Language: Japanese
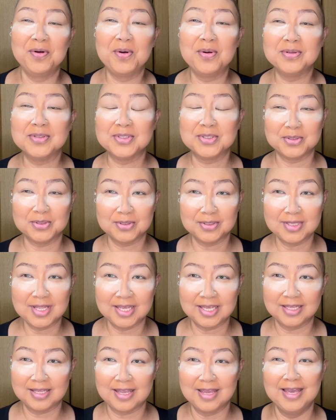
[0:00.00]
を作って
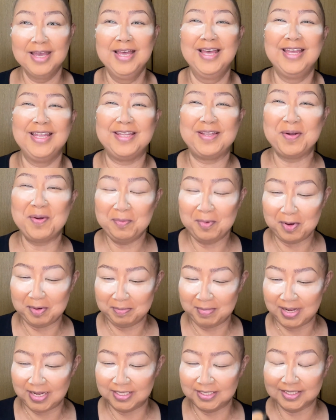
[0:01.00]
いきたいと思い
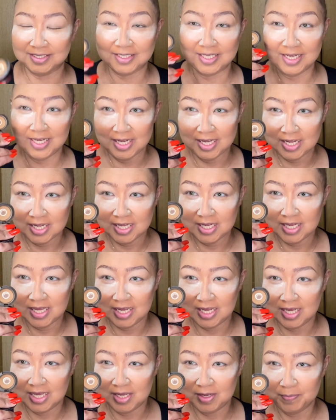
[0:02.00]
ます。
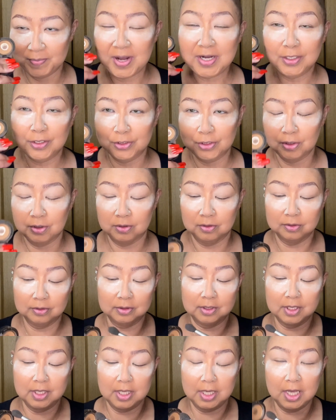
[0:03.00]
えー、マックの、
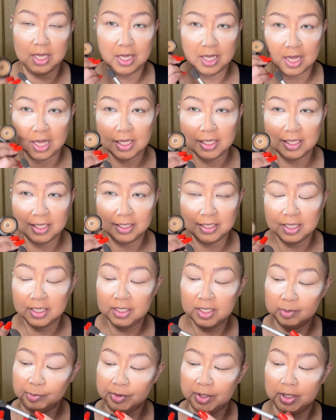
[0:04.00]
えー、
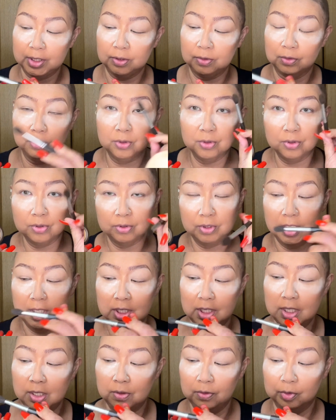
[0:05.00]
アンインタラプテッドと
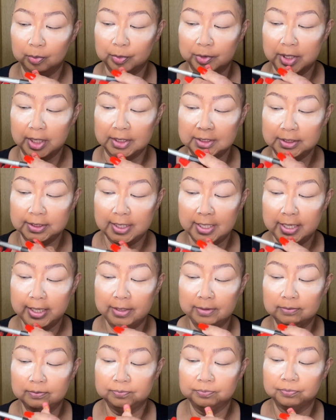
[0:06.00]
224のブラシ
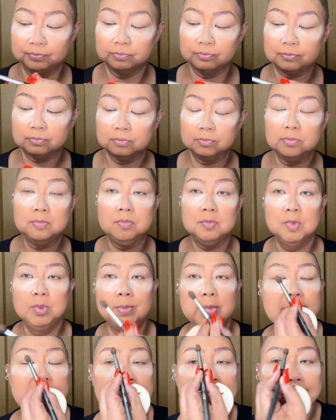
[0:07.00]
で、
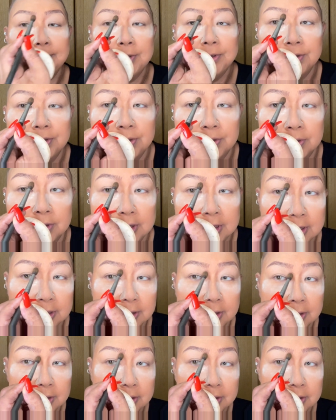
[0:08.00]
まあ、いつものように、